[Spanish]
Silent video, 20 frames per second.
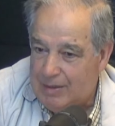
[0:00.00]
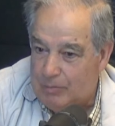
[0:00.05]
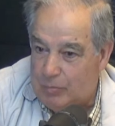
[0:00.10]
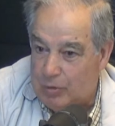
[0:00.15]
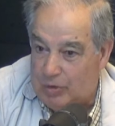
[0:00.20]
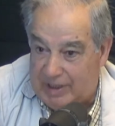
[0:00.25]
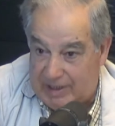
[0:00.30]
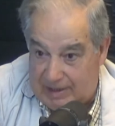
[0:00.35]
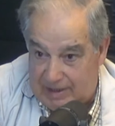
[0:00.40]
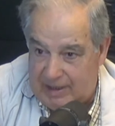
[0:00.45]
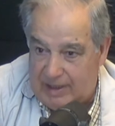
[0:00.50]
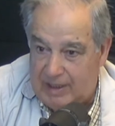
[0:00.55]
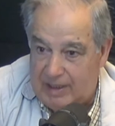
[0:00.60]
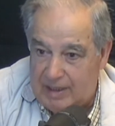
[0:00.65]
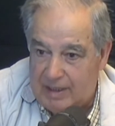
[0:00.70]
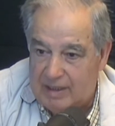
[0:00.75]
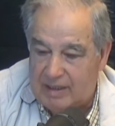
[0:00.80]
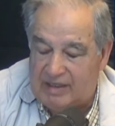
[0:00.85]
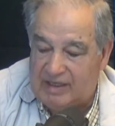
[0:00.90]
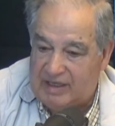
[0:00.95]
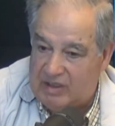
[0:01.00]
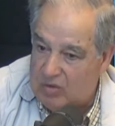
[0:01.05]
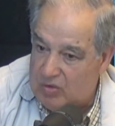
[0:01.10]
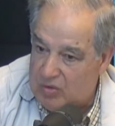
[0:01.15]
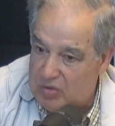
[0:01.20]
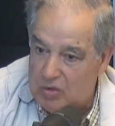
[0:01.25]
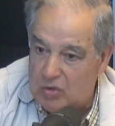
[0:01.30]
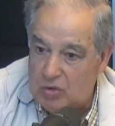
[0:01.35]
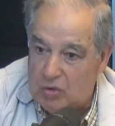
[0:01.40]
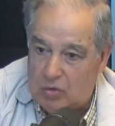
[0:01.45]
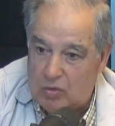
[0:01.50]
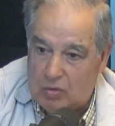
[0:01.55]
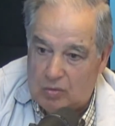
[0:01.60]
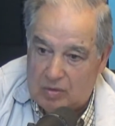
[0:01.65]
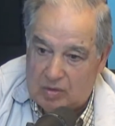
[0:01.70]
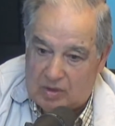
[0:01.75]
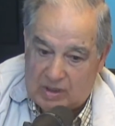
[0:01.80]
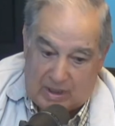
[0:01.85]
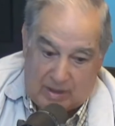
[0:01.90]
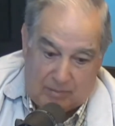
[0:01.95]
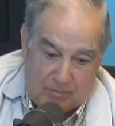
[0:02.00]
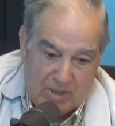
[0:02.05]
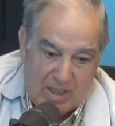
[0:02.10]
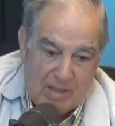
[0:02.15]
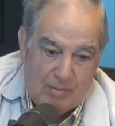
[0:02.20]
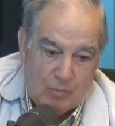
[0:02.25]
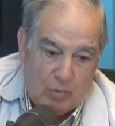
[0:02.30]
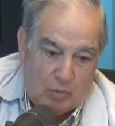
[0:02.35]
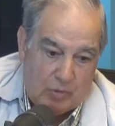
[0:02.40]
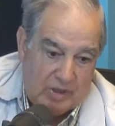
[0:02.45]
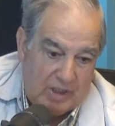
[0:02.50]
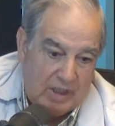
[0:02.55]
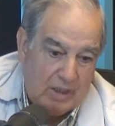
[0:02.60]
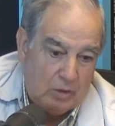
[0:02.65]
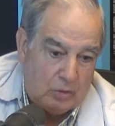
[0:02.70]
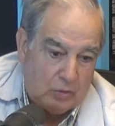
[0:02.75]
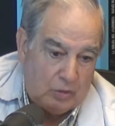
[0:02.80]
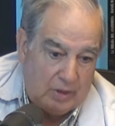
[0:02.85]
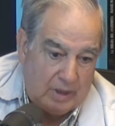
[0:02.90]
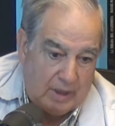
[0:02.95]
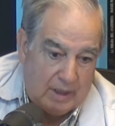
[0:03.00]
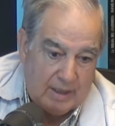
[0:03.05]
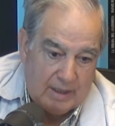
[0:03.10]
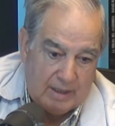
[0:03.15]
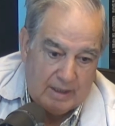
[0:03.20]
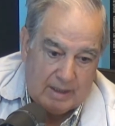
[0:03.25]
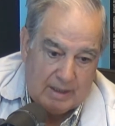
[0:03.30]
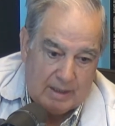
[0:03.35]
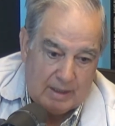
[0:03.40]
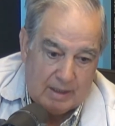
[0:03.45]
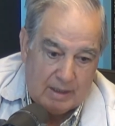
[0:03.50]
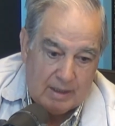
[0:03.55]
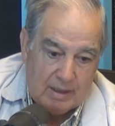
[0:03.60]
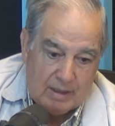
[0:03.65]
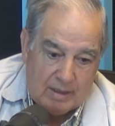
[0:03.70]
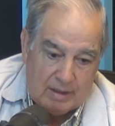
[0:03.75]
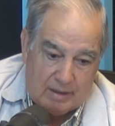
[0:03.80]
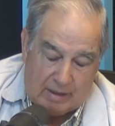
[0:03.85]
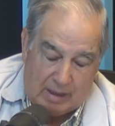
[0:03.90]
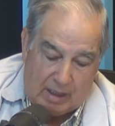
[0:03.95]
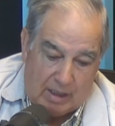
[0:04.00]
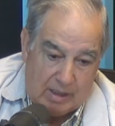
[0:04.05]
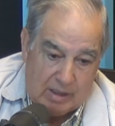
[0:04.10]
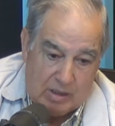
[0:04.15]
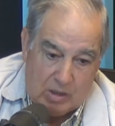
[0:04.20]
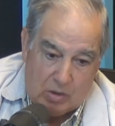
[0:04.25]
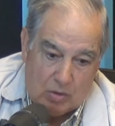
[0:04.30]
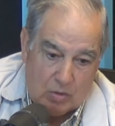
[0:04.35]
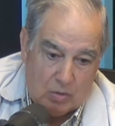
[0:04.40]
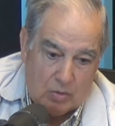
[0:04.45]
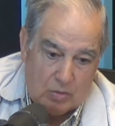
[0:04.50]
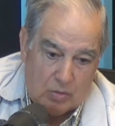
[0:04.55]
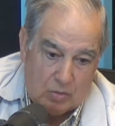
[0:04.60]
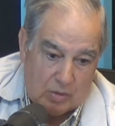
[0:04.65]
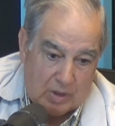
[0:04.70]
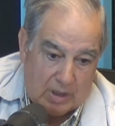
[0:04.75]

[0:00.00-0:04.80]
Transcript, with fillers: porque reconozco que mismo dentro de cada religión o